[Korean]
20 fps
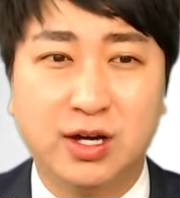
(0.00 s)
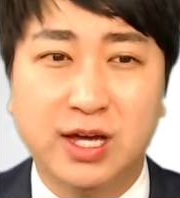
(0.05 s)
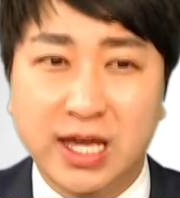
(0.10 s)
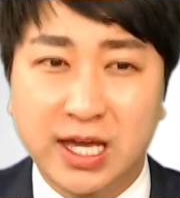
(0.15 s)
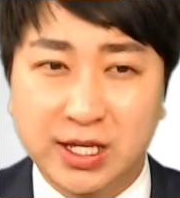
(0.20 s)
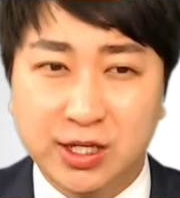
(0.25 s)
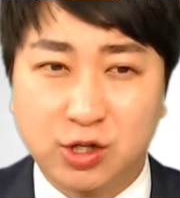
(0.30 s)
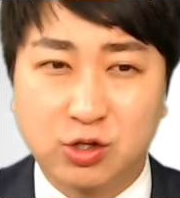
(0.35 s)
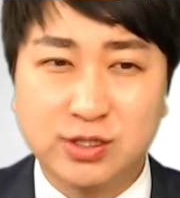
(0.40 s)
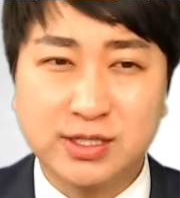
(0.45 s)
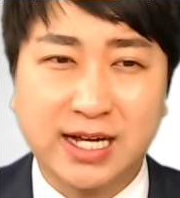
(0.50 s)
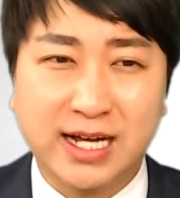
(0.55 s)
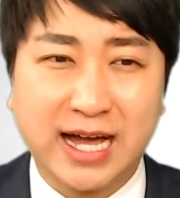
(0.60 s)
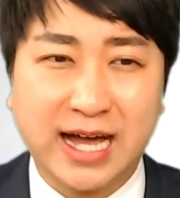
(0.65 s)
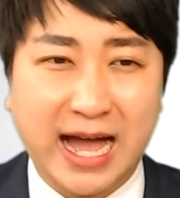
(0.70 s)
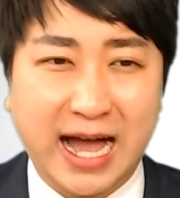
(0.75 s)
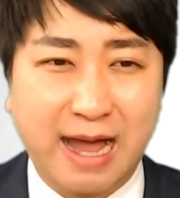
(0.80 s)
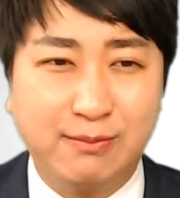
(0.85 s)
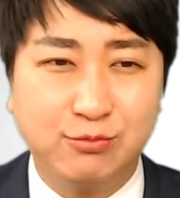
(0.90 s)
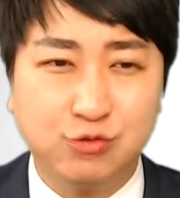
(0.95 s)
여기다가
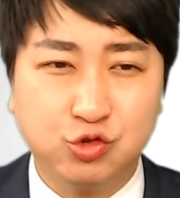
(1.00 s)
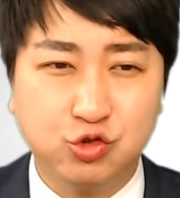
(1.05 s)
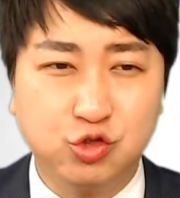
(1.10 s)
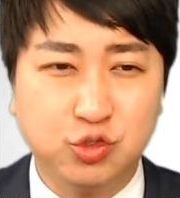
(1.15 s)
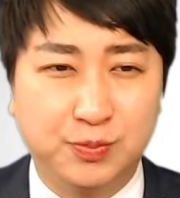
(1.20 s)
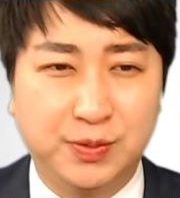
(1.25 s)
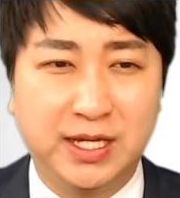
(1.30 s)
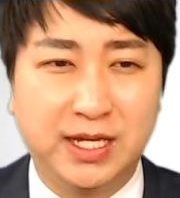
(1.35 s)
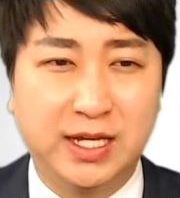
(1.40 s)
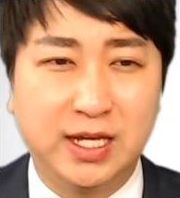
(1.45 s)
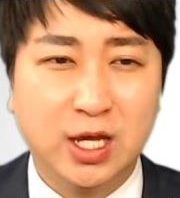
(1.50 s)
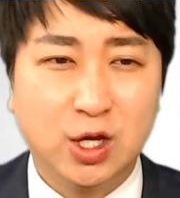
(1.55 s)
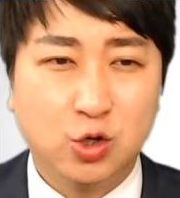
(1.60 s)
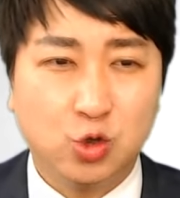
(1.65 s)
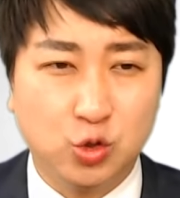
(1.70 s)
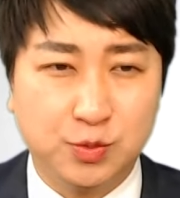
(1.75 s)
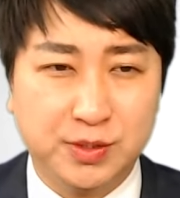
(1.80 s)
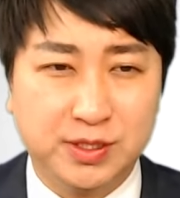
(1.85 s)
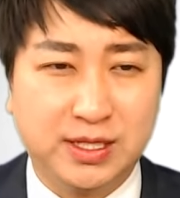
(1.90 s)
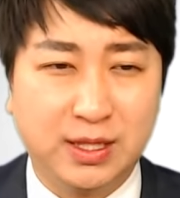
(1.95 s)
암수드비 그
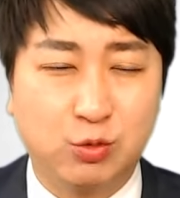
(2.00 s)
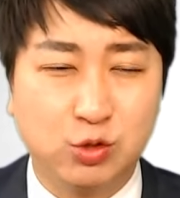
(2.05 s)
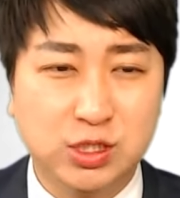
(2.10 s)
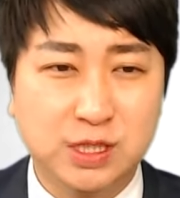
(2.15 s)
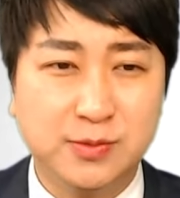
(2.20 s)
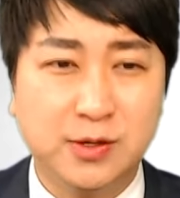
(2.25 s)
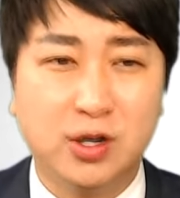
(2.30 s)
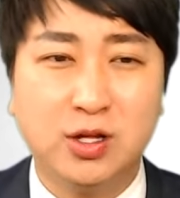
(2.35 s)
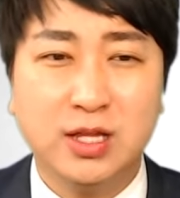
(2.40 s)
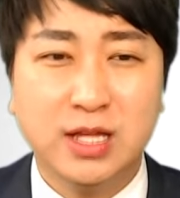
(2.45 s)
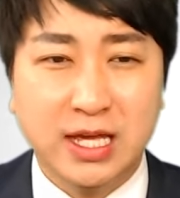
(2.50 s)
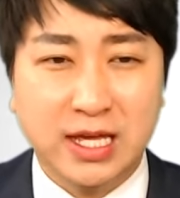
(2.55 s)
밑에 보시면